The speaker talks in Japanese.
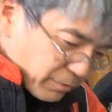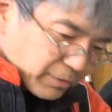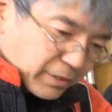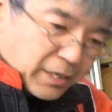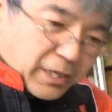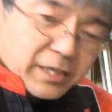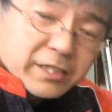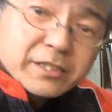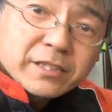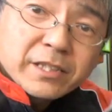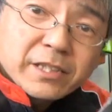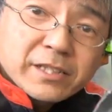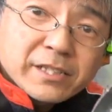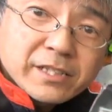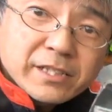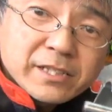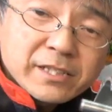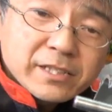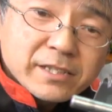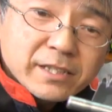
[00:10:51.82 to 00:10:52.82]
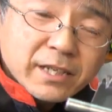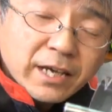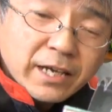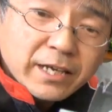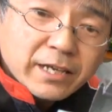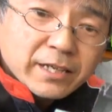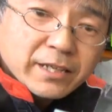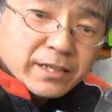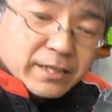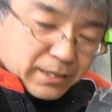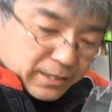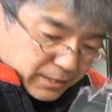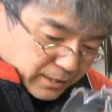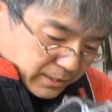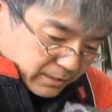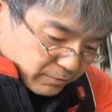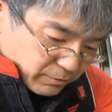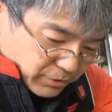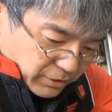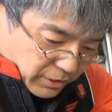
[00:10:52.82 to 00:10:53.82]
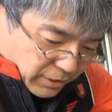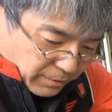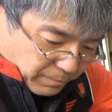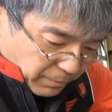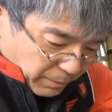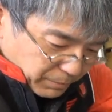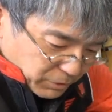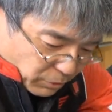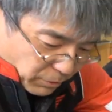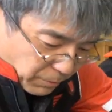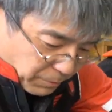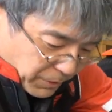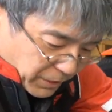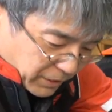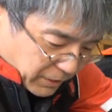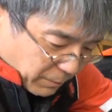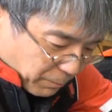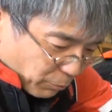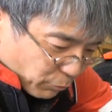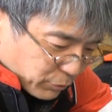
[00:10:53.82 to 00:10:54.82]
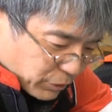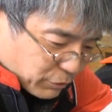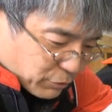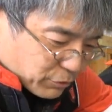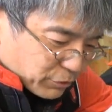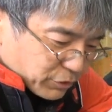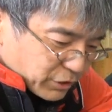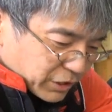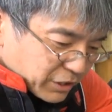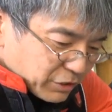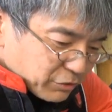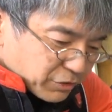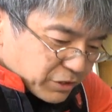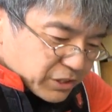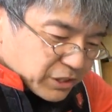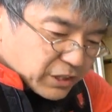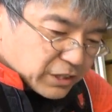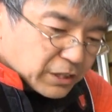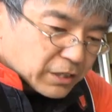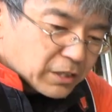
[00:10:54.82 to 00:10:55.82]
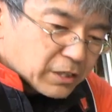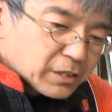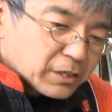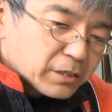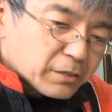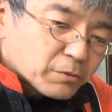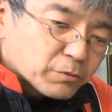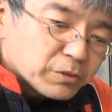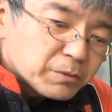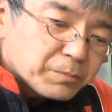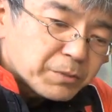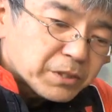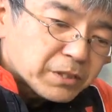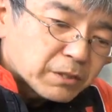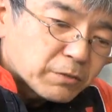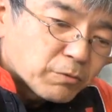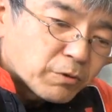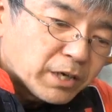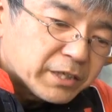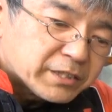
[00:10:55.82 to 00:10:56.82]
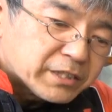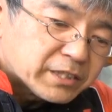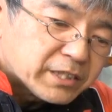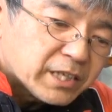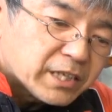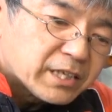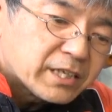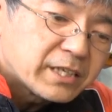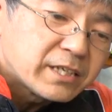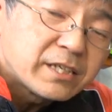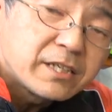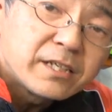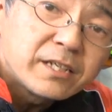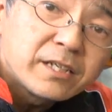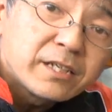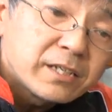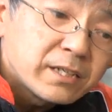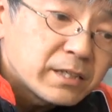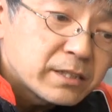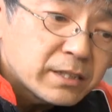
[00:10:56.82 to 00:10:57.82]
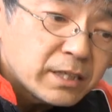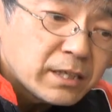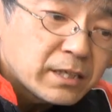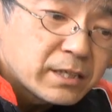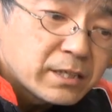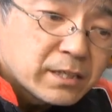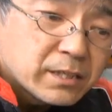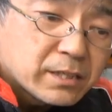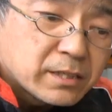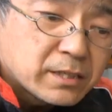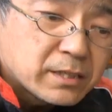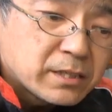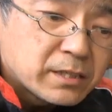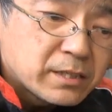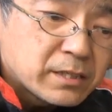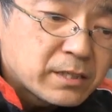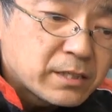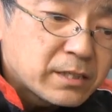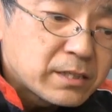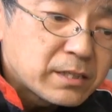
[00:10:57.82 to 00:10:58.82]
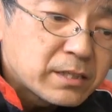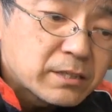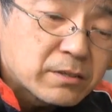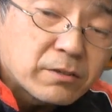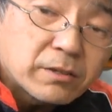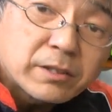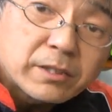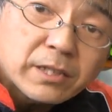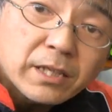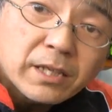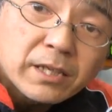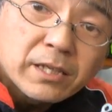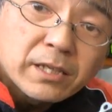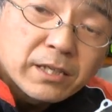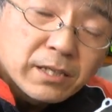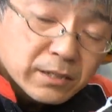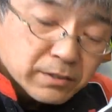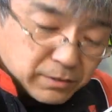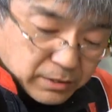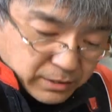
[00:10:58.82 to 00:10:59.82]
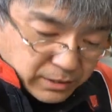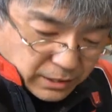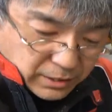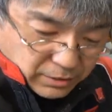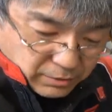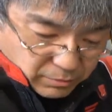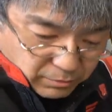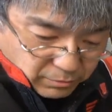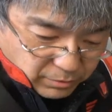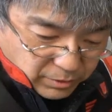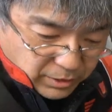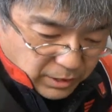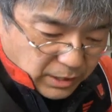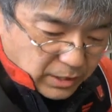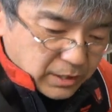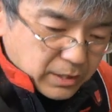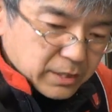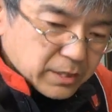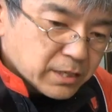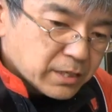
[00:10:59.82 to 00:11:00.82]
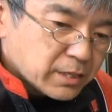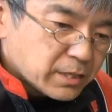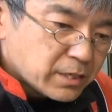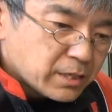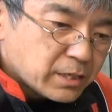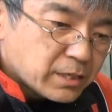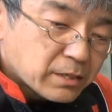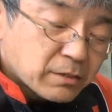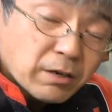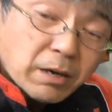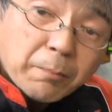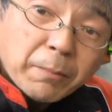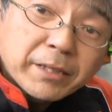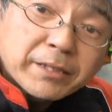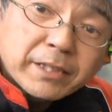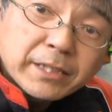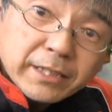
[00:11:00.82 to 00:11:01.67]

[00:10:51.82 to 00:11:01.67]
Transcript: んな感じですはいそして、まあ、ちょっとピンがねポッと先に抜けちゃったんでここにピンがこう入っててねこうやってでさっきのこれがはまって